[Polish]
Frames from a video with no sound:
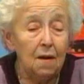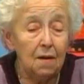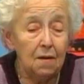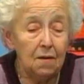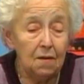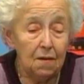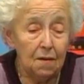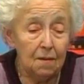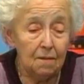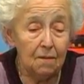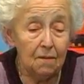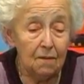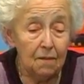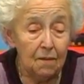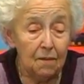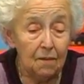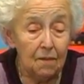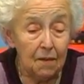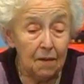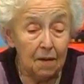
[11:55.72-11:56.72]
jakieś
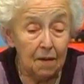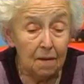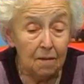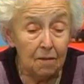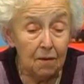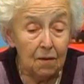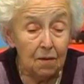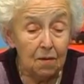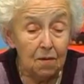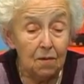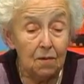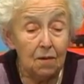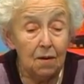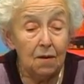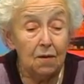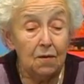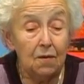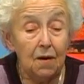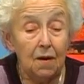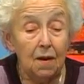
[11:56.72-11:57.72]
tam
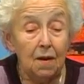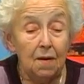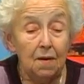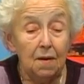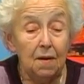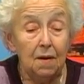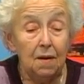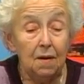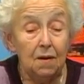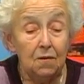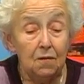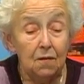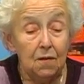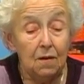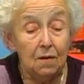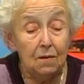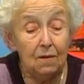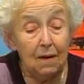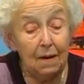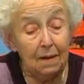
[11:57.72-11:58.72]
emerytury czy renty, jakieś
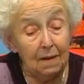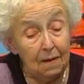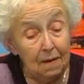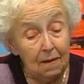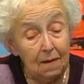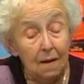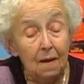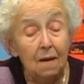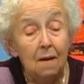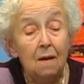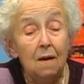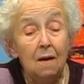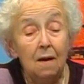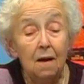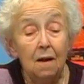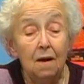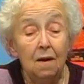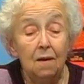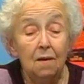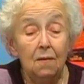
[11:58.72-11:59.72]
wynagrodzenia,
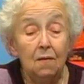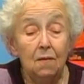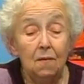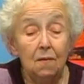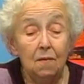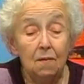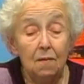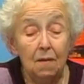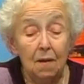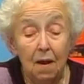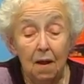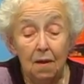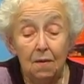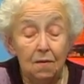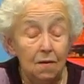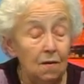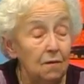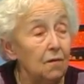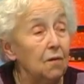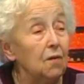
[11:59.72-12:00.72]
ale z
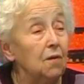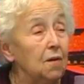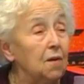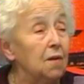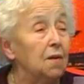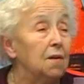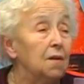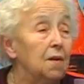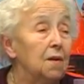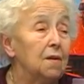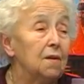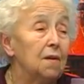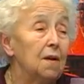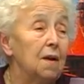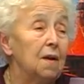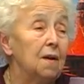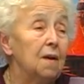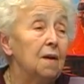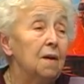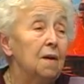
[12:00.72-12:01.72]
racji wojny i tak
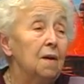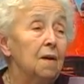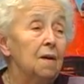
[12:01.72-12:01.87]
dalej